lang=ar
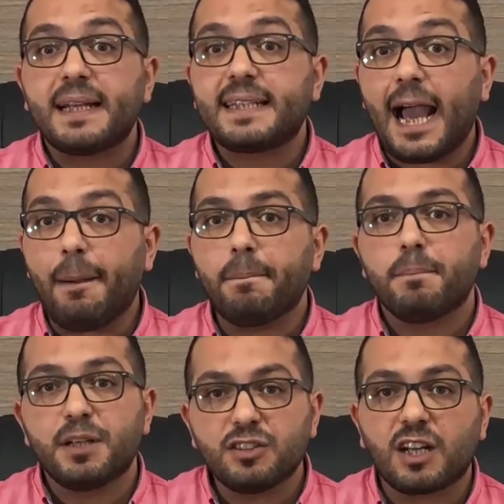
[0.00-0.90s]
الكعب
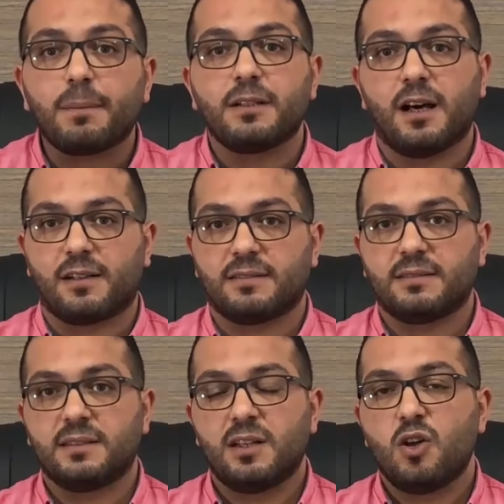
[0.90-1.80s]
بيضرب
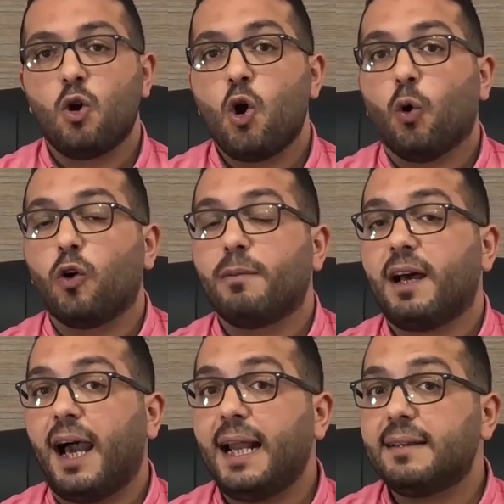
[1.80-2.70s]
الارض
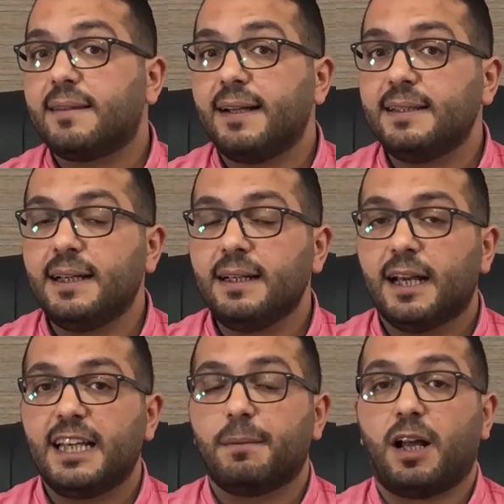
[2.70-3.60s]
والمرحله الثانيه
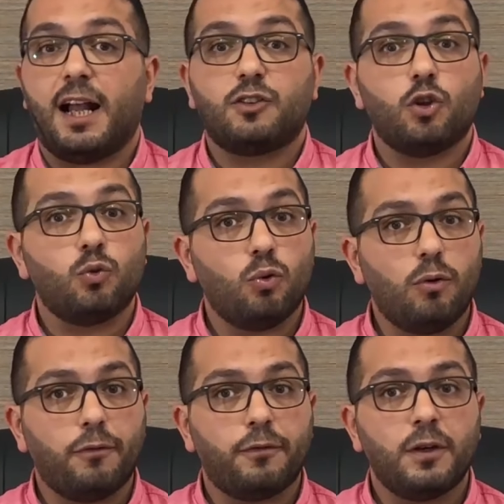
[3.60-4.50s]
هي مرحله
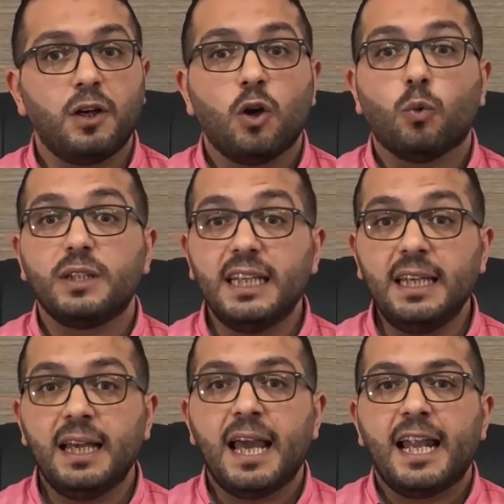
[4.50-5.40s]
الوقوف
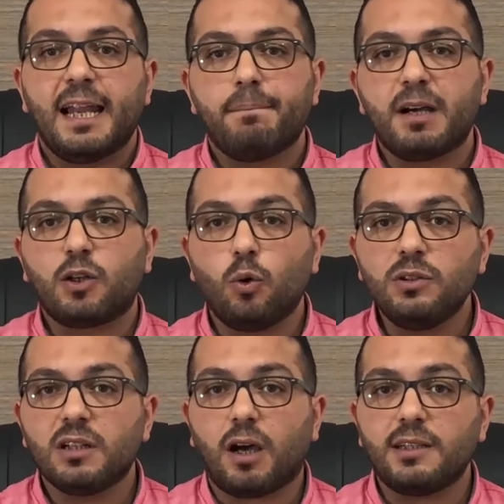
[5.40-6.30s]
ودي لما تكون
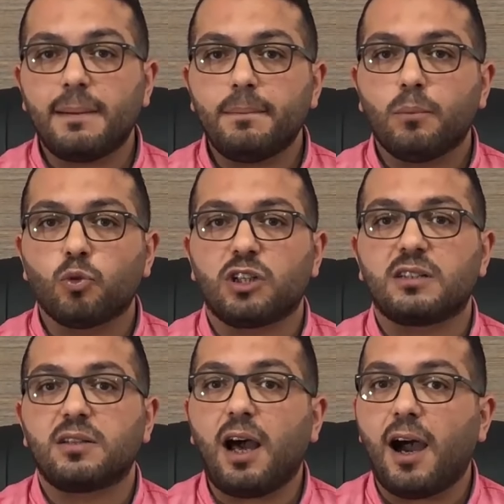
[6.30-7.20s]
القدم
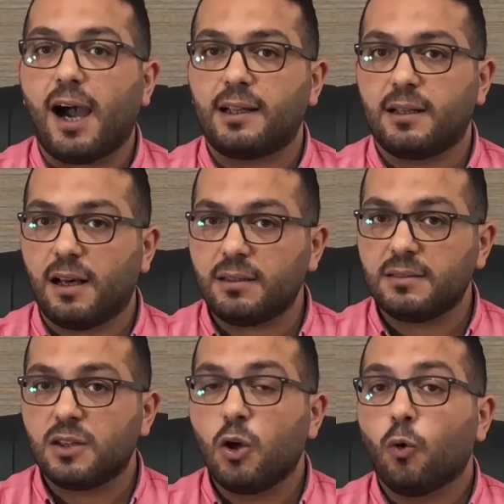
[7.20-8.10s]
مسطحه على
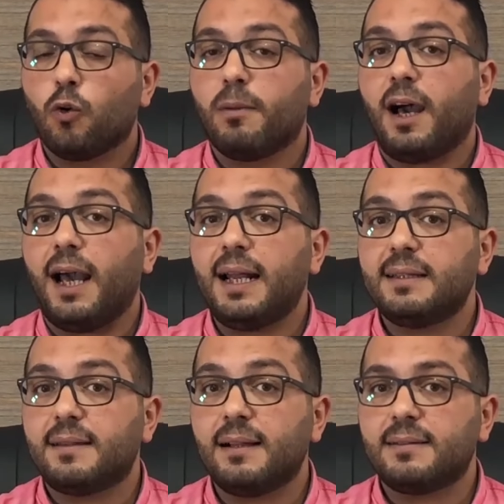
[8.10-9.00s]
الارض والمرحله
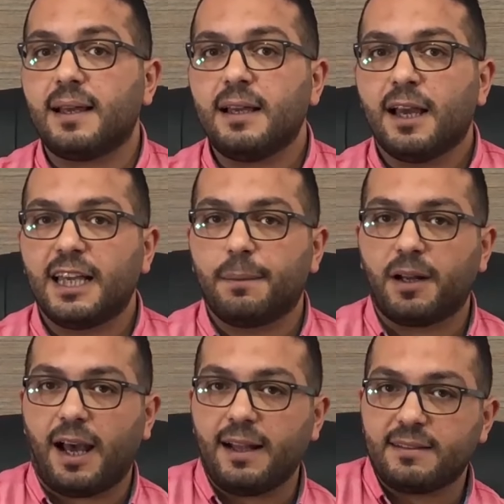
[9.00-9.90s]
الثالثه هي
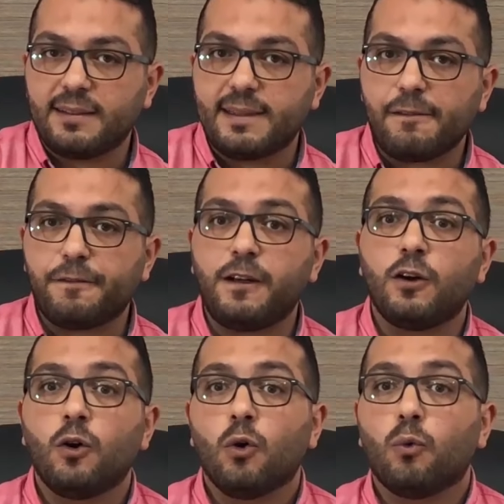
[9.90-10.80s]
مرحله الدفع
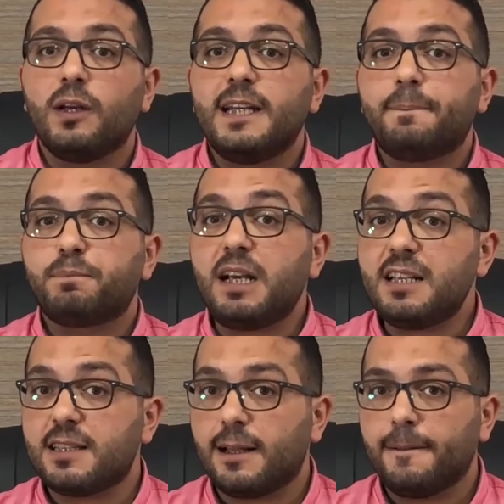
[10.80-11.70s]
واللي
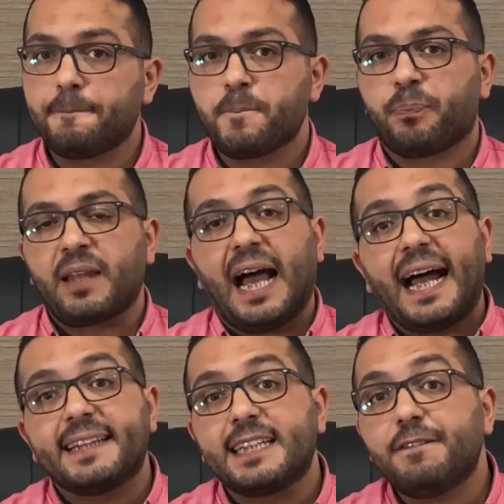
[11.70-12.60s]
بتحصل
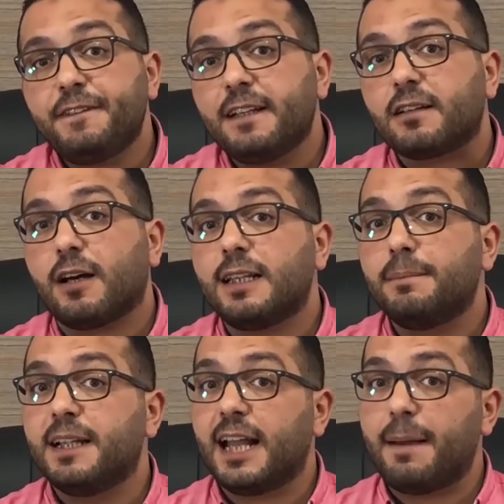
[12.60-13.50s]
عند دفع القدم
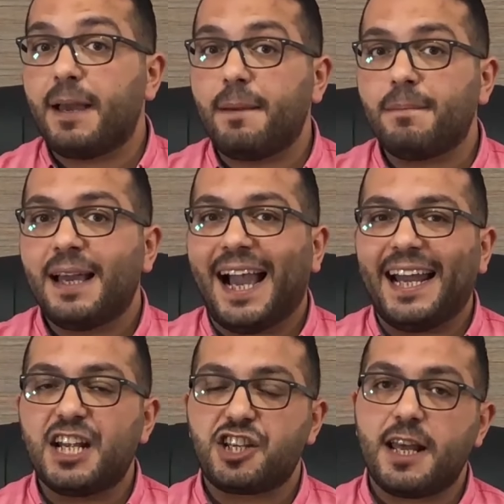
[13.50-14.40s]
للامام
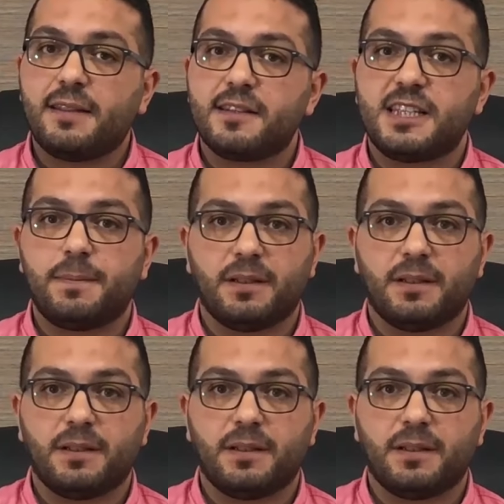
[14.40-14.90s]
علشان تسيب